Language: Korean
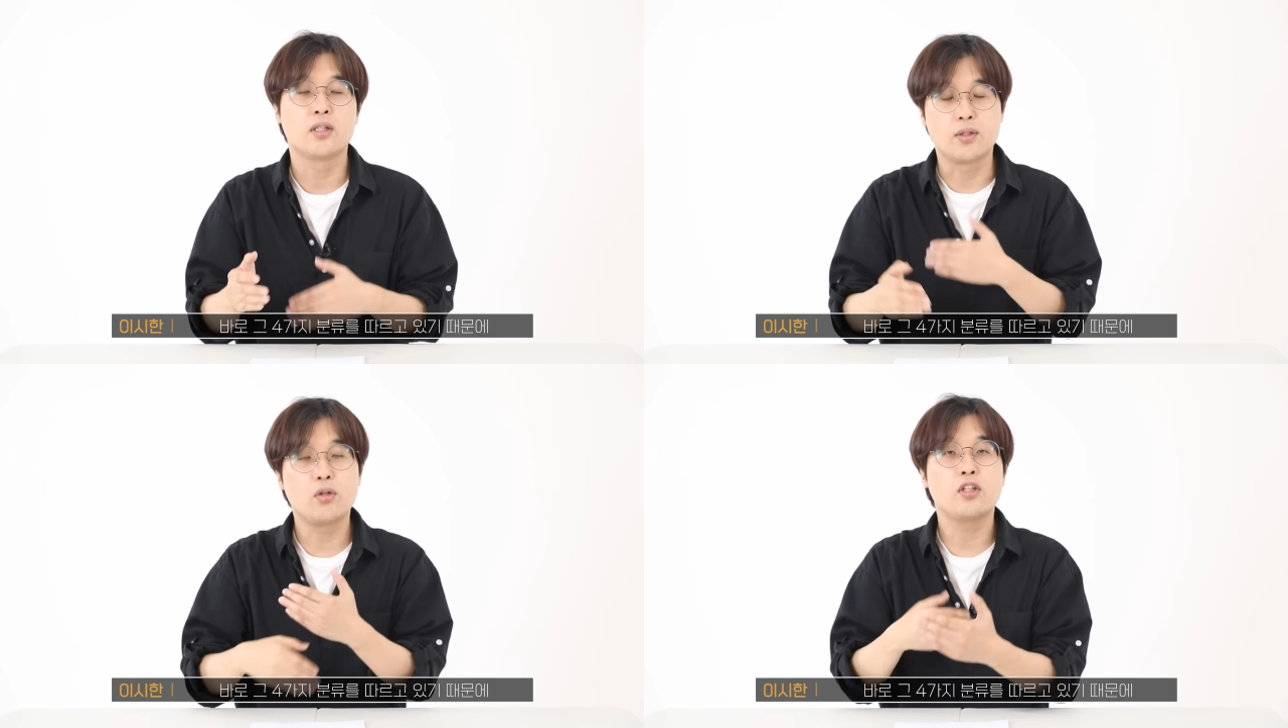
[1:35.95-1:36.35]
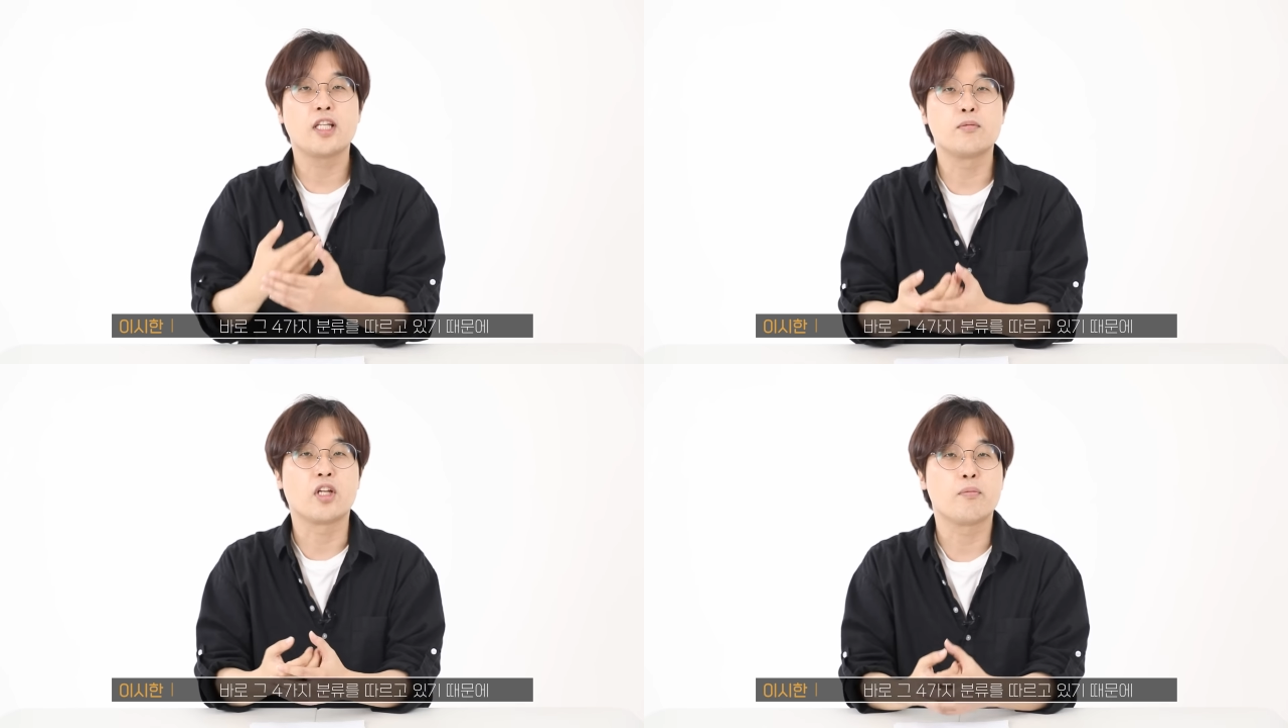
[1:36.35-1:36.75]
그렇기
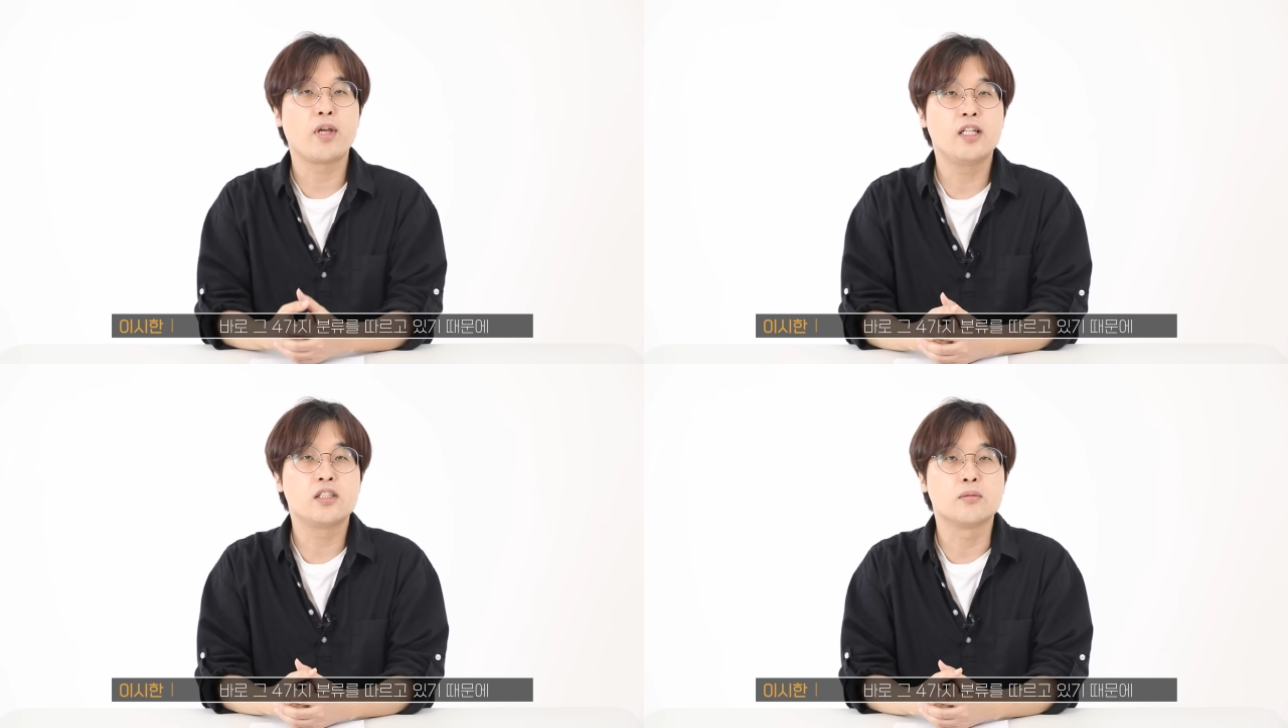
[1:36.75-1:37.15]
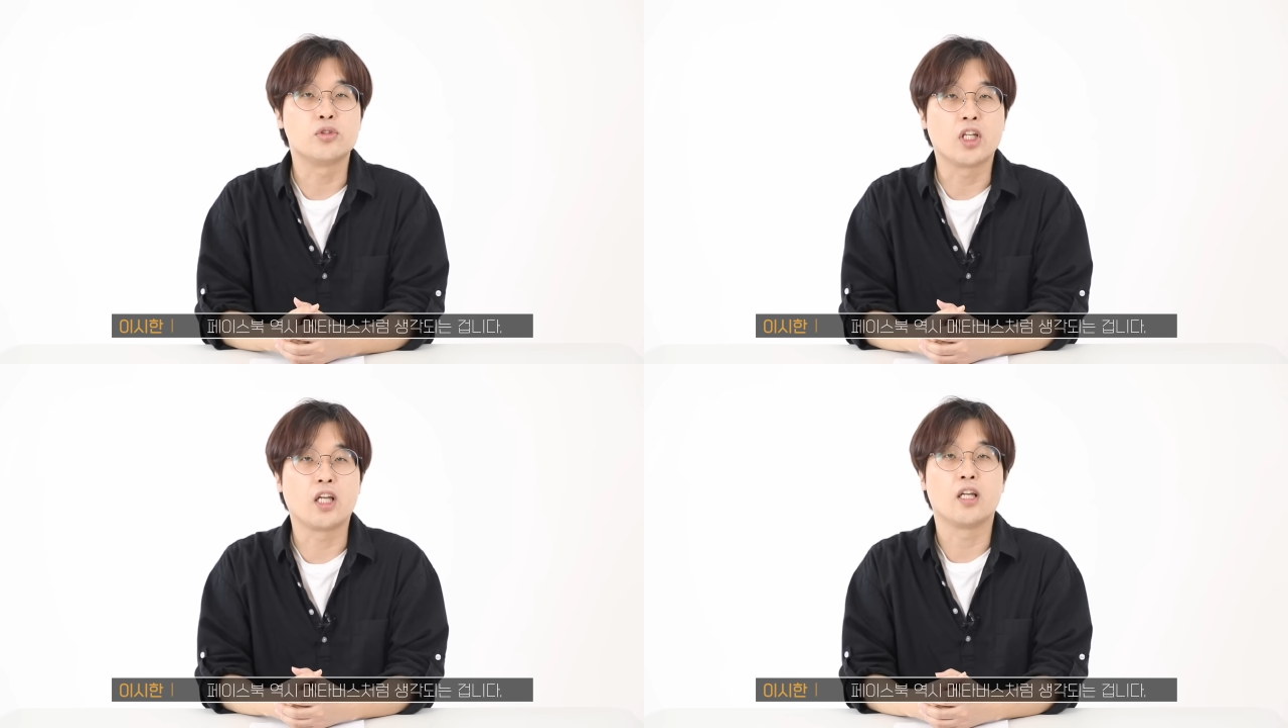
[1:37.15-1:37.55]
때문에
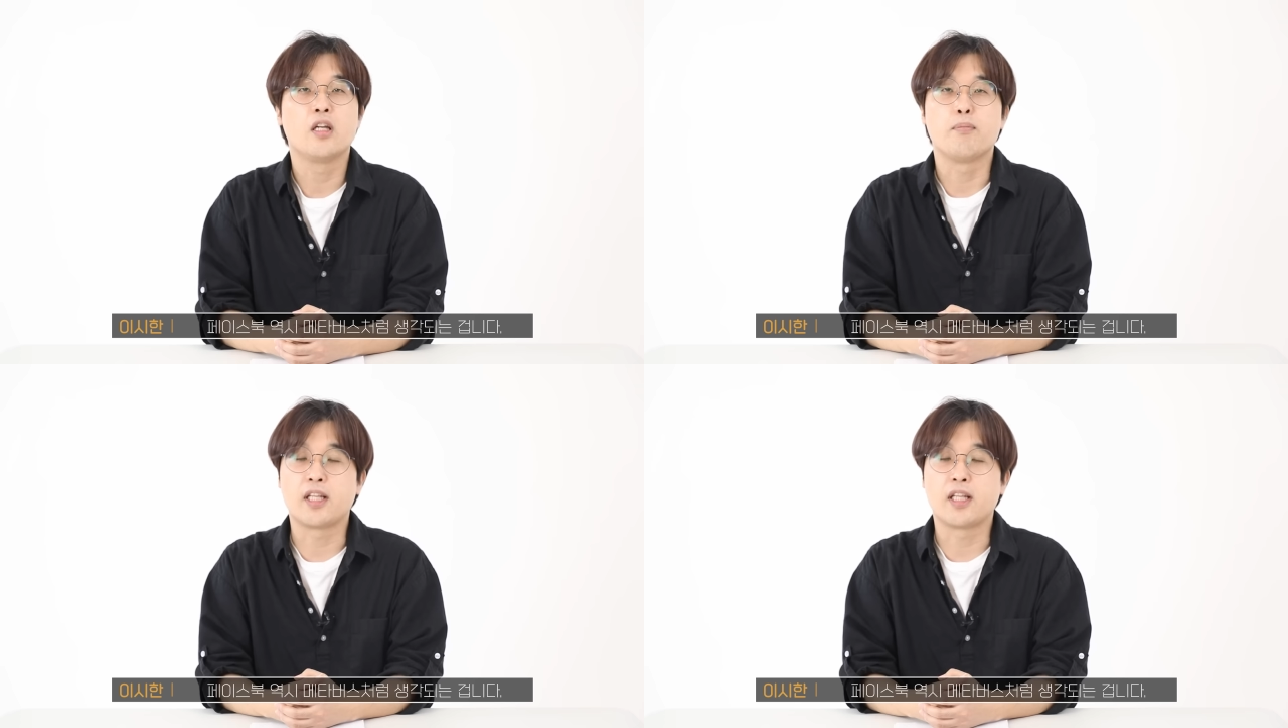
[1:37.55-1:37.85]
페이스북이